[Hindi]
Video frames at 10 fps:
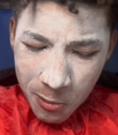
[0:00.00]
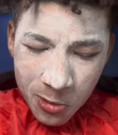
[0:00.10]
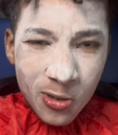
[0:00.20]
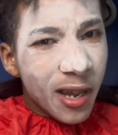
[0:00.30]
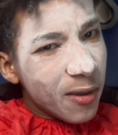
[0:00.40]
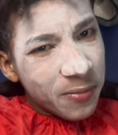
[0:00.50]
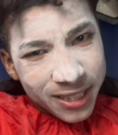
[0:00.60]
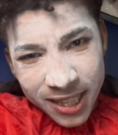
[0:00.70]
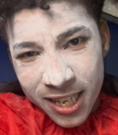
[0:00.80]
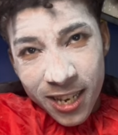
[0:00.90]
पबजी वाला
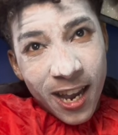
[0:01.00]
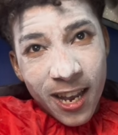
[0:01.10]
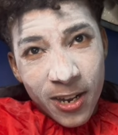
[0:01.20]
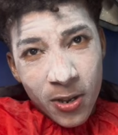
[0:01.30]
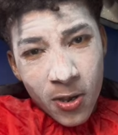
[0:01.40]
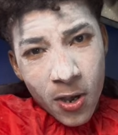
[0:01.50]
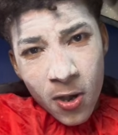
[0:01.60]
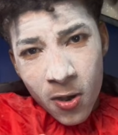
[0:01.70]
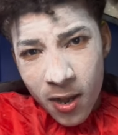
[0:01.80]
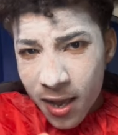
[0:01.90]
मस्ती कर रहे हो
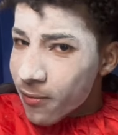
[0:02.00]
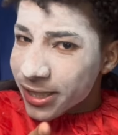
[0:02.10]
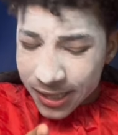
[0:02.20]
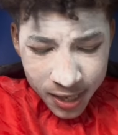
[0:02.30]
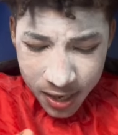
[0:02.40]
हाँ मस्ती